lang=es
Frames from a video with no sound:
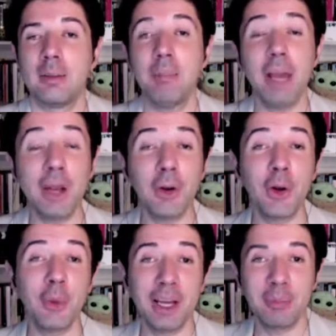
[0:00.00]
Ver o
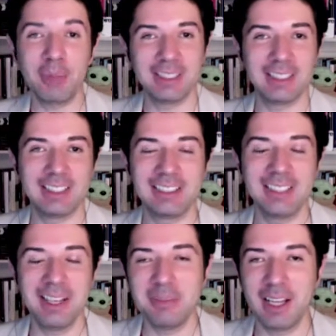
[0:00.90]
no ver, pues esa
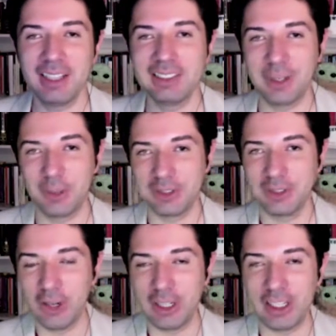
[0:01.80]
siempre es la
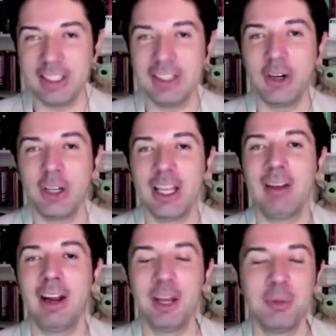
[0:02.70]
cuestión y hoy
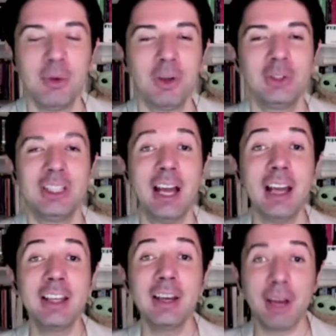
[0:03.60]
hablaremos si
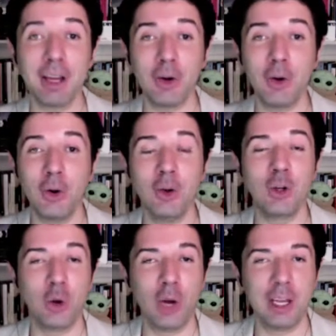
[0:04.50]
hay que ver o
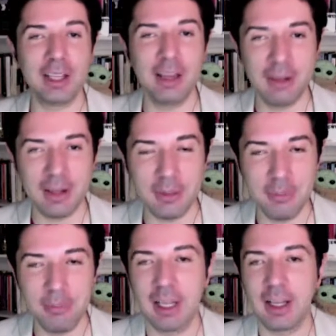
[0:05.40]
no hay que ver.
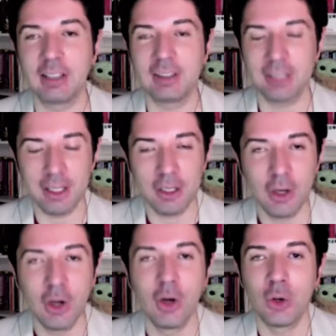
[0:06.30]
Me casé
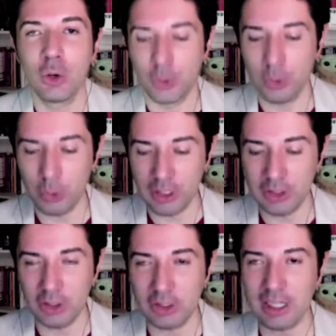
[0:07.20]
con un
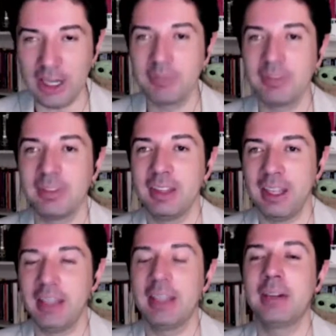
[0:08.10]
idiota
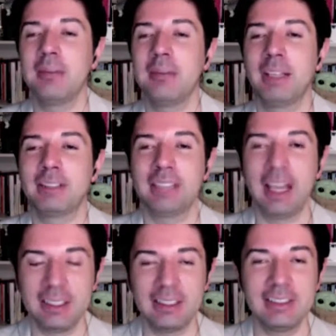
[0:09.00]
de
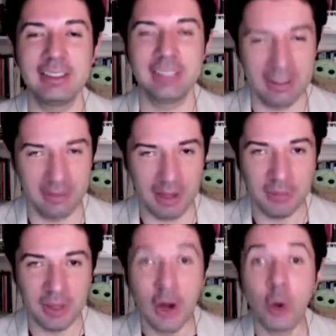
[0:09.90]
Batán Silva.
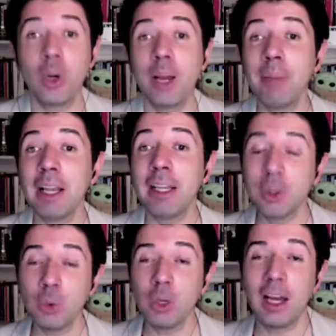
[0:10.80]
Una
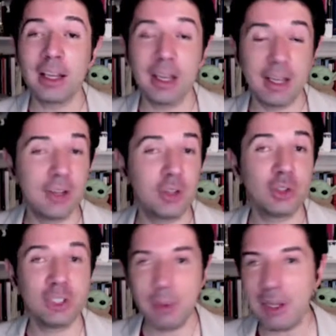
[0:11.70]
película que
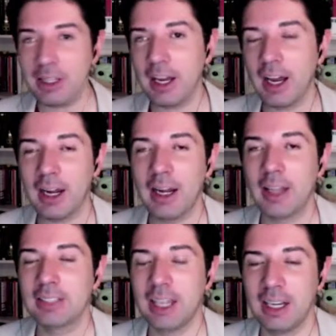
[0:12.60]
nos iba a llegar a
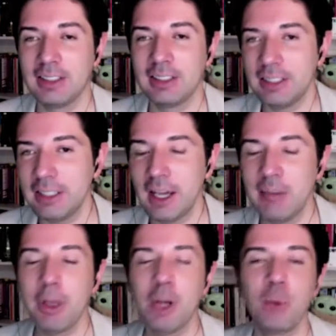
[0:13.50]
las salas de
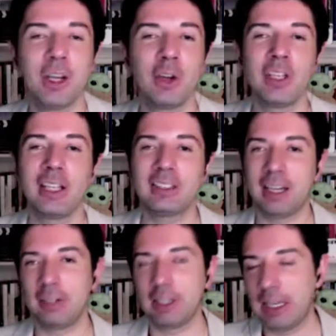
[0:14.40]
cine, pero bueno, ya
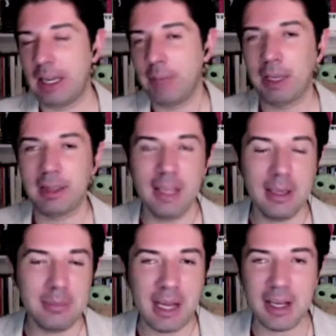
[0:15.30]
saben que la
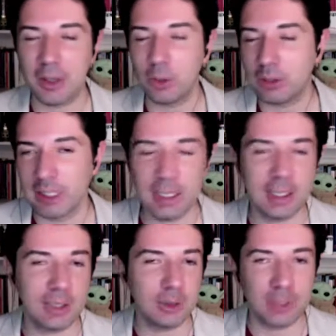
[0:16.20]
pandemia, que no sé qué,
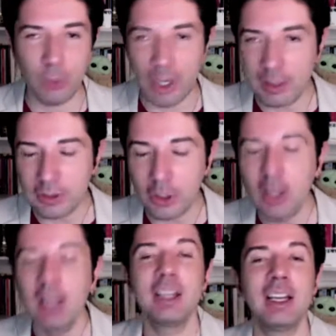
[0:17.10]
que no sé
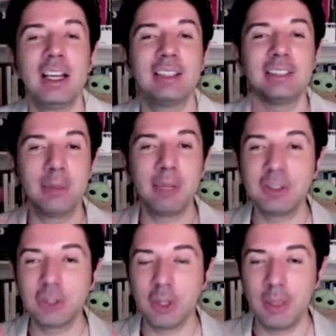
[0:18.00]
cuánto, que el
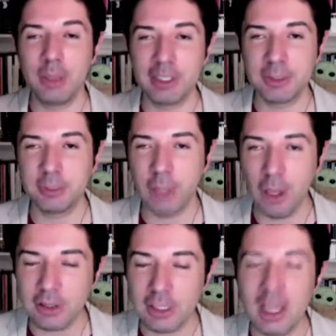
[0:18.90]
lanzamiento de VIX
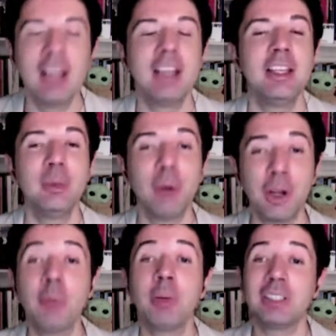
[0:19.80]
Plus, y
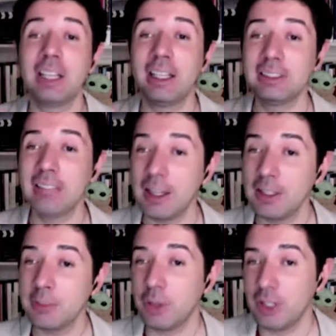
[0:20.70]
bueno, pues está
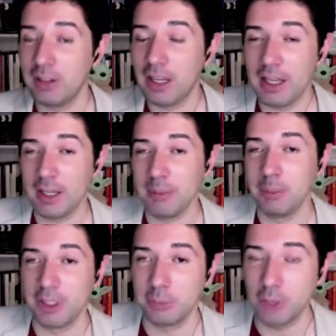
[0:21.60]
disponible en
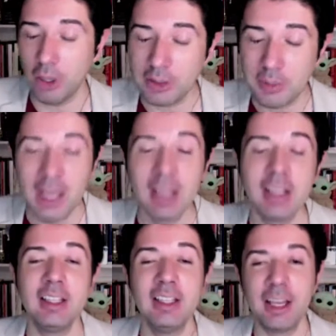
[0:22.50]
VIX Plus
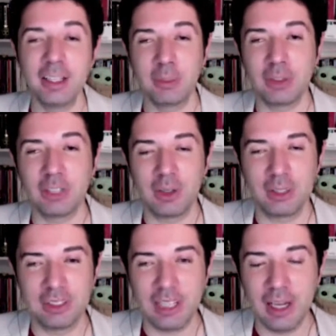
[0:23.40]
y es
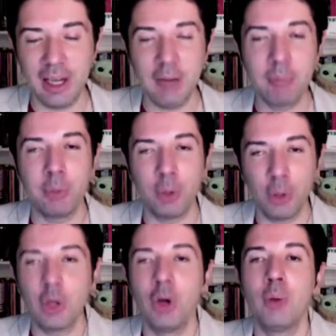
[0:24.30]
protagonizada
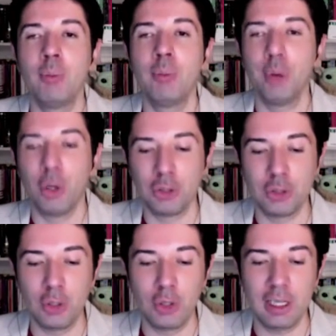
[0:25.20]
por
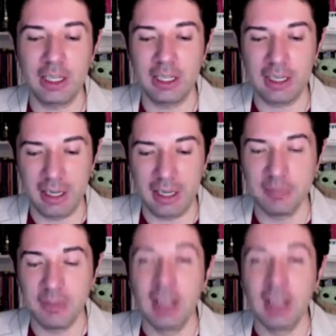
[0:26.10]
Poncho Herrera.